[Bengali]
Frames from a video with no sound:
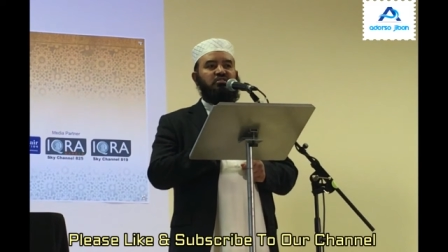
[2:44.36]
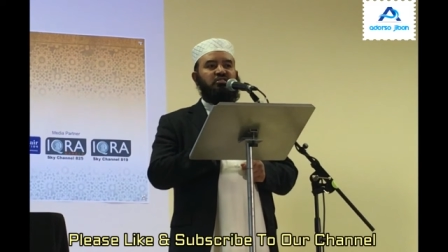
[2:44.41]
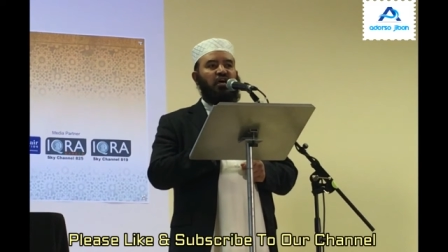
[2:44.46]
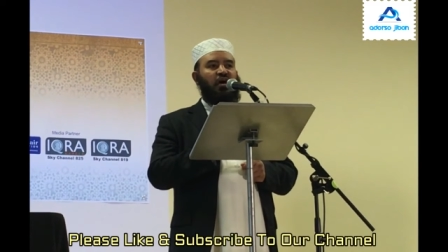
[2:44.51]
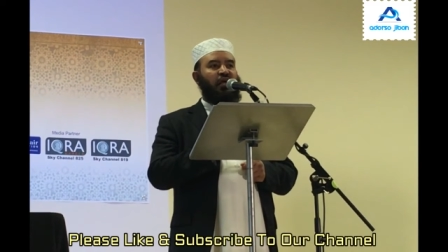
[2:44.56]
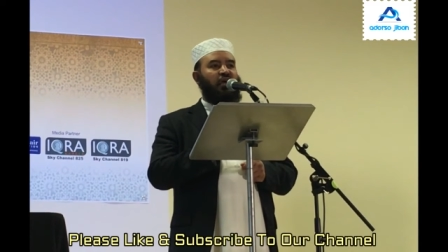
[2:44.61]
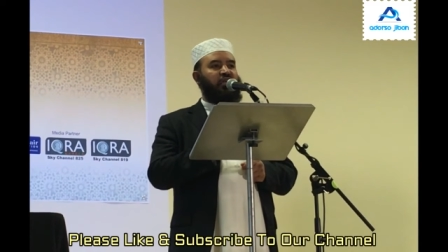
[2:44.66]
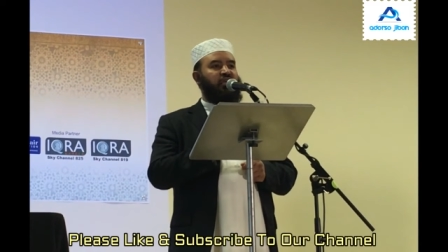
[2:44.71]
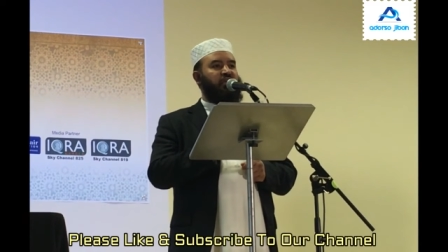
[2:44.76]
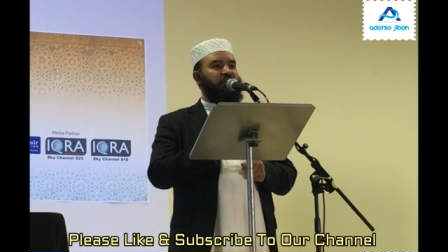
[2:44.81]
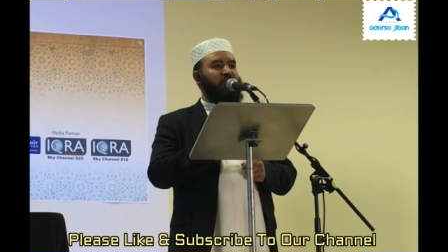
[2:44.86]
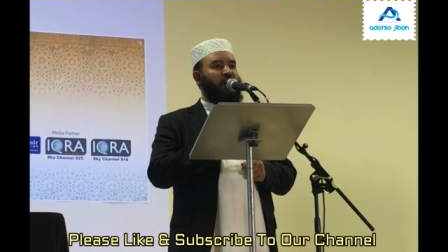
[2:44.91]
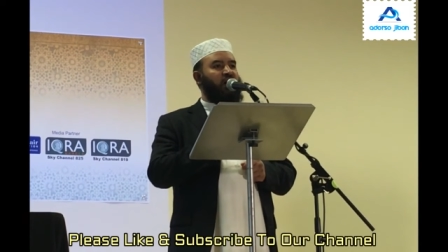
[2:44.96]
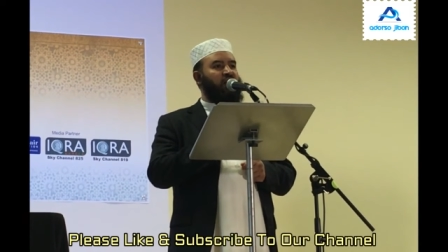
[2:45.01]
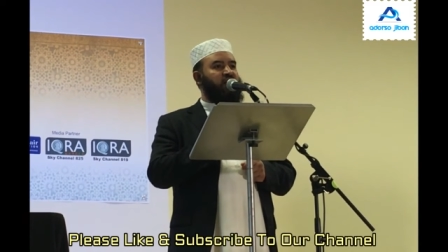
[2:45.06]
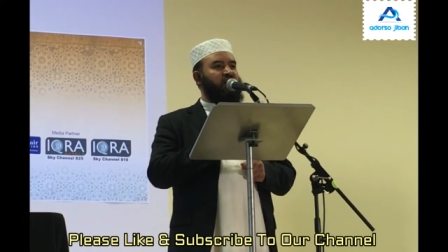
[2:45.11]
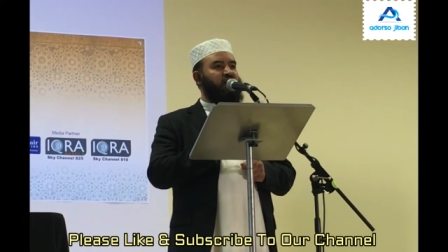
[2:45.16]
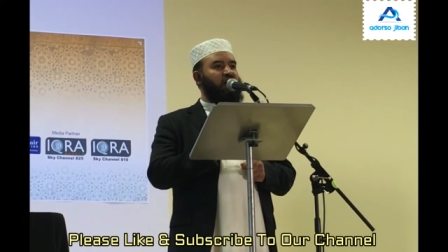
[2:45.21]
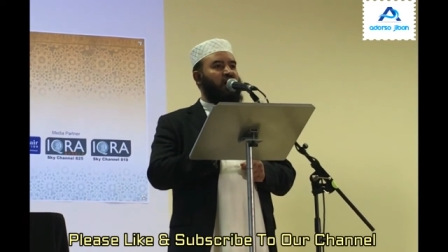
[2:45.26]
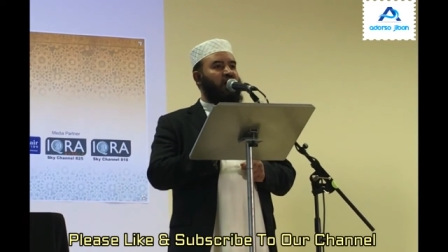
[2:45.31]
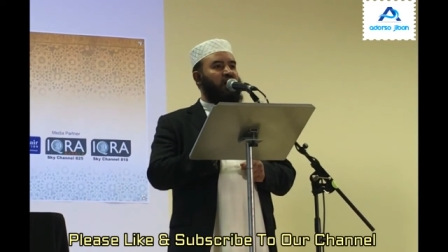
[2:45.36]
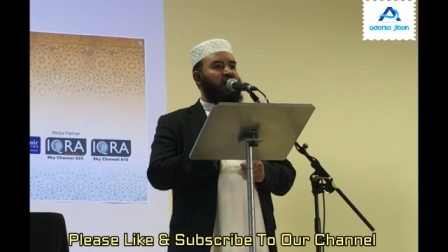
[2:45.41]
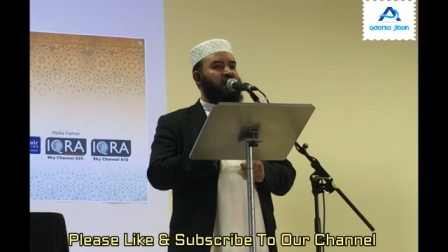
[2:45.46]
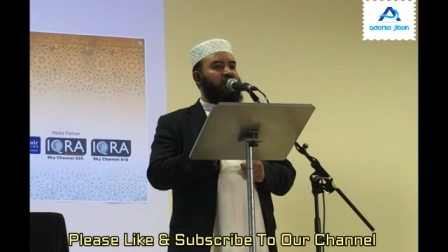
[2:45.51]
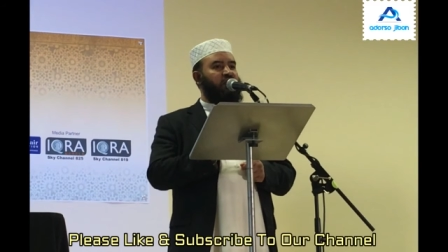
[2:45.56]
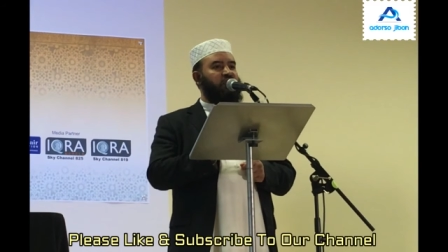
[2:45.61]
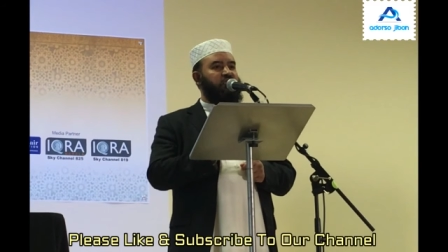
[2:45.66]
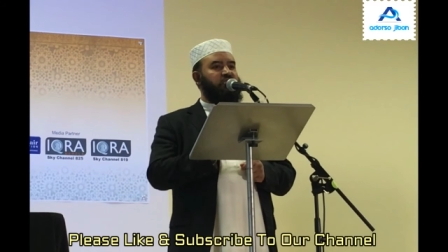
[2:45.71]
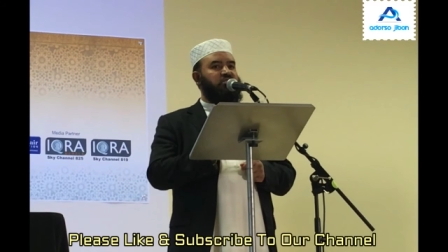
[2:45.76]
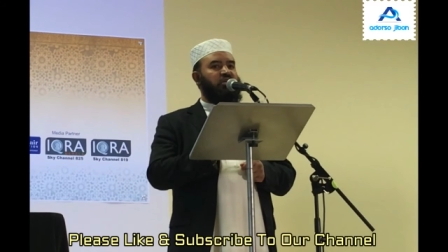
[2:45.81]
যারা ইমানদার
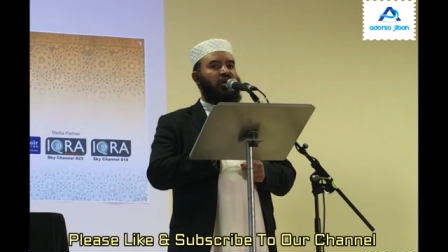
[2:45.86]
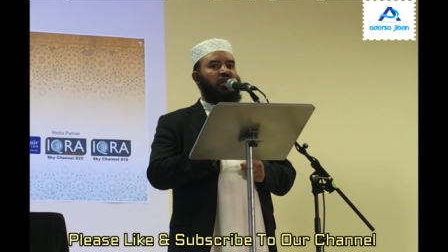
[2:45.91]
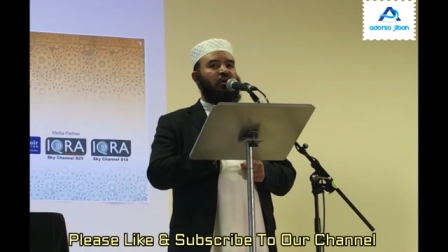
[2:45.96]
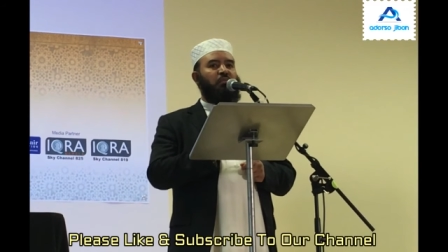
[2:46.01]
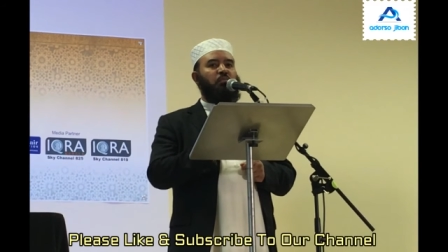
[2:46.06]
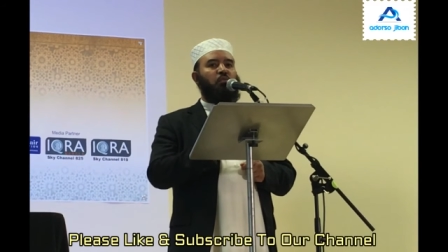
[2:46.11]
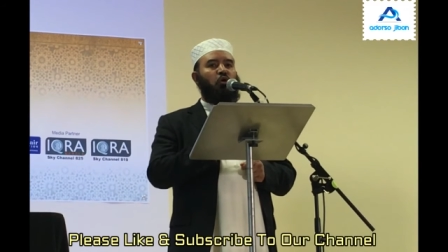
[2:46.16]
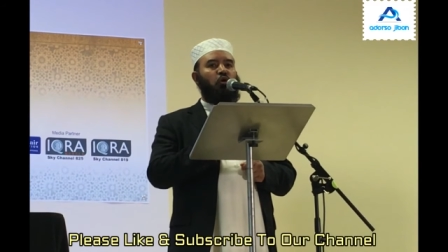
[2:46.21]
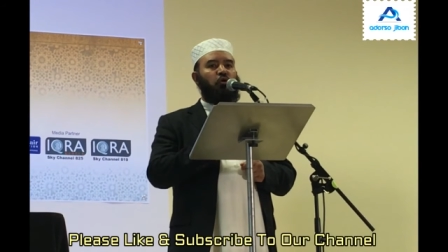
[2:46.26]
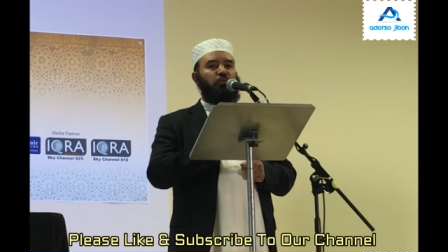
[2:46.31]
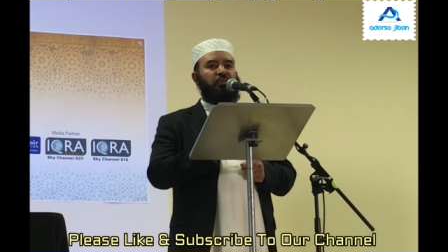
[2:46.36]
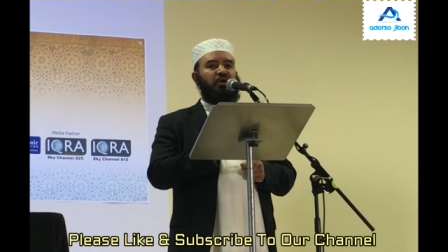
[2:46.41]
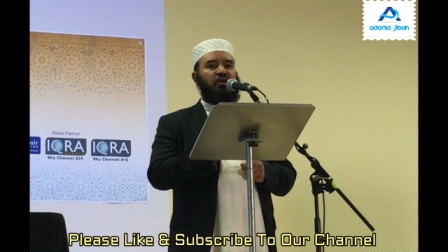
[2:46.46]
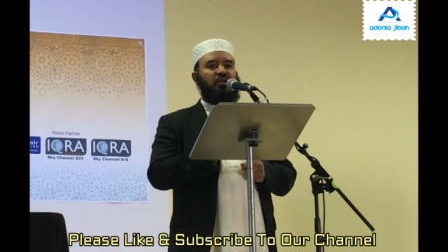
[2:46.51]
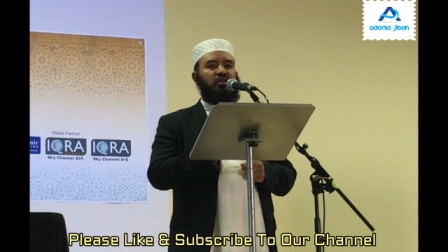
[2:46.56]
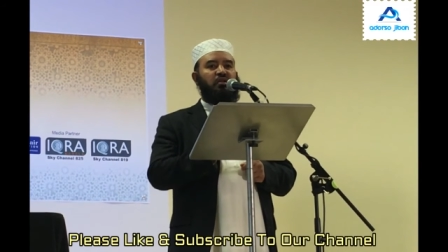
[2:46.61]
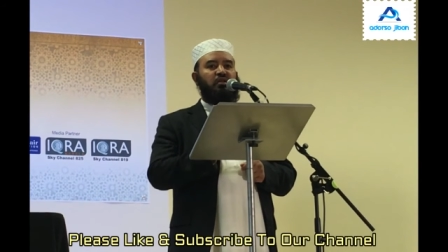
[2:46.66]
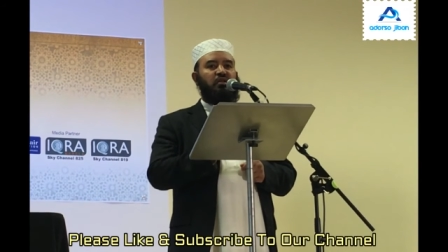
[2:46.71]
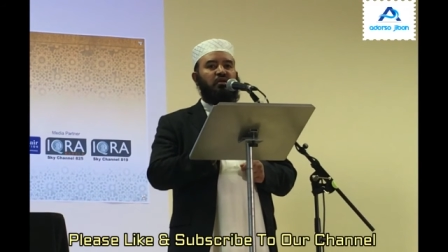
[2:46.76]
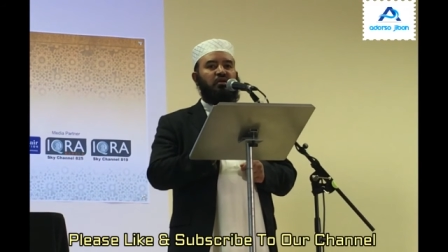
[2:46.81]
যারা মমিন